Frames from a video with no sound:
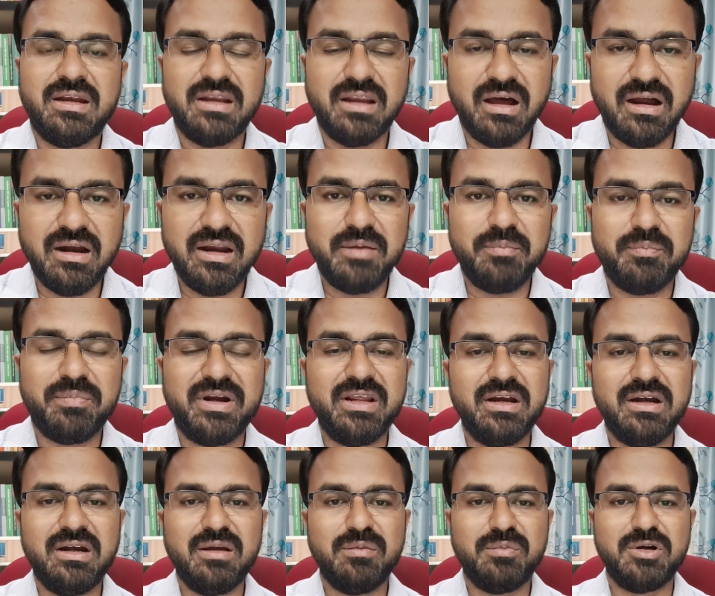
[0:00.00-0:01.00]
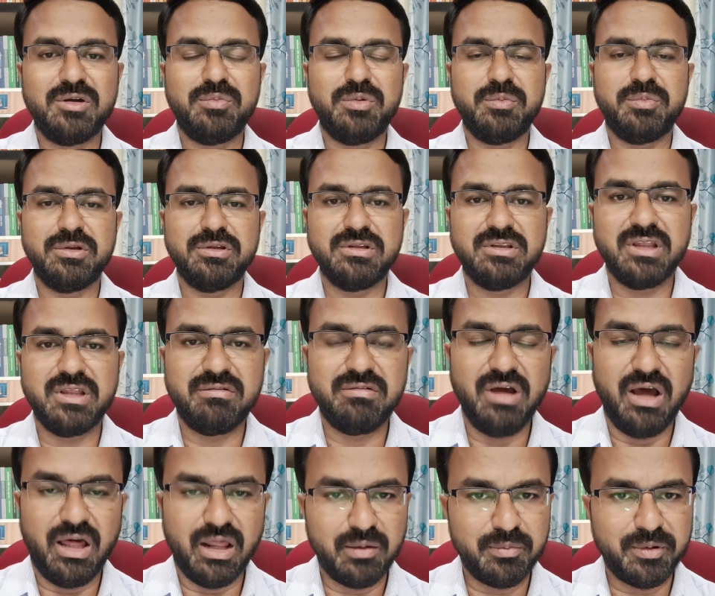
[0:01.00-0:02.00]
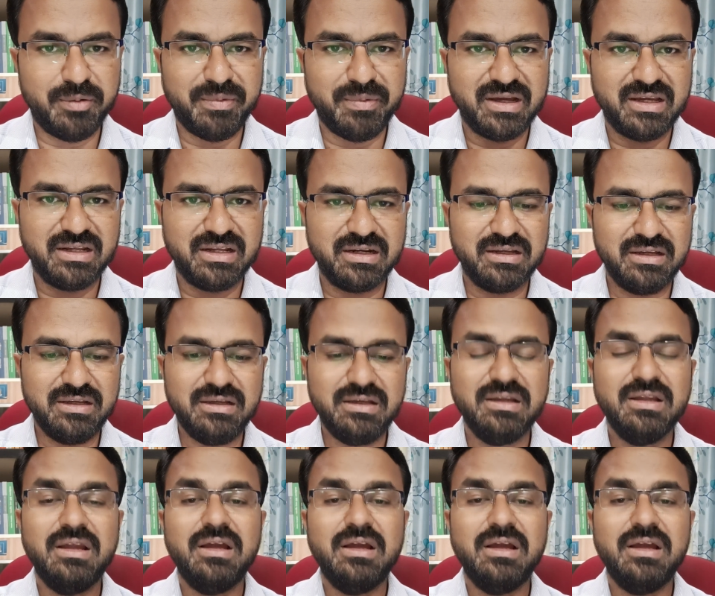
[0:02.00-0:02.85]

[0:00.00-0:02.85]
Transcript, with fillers: நாளை பன்னிரெண்டாம் வகுப்பு பொதுத் தேர்வு ஆரம்பமாக இருக்குது